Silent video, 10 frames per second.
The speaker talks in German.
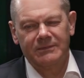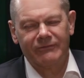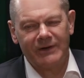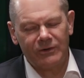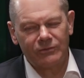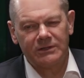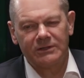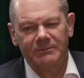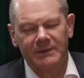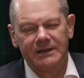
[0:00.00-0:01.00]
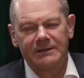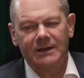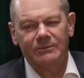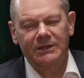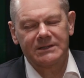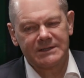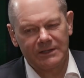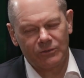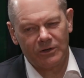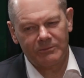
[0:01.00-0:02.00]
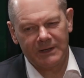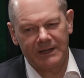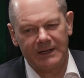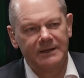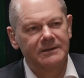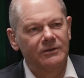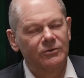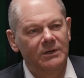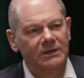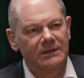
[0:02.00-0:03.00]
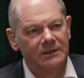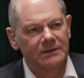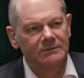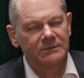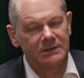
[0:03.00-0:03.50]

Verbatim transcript: Erfahrungen, die ich gemacht habe, Erzählungen auch meiner Eltern über ihre mhm.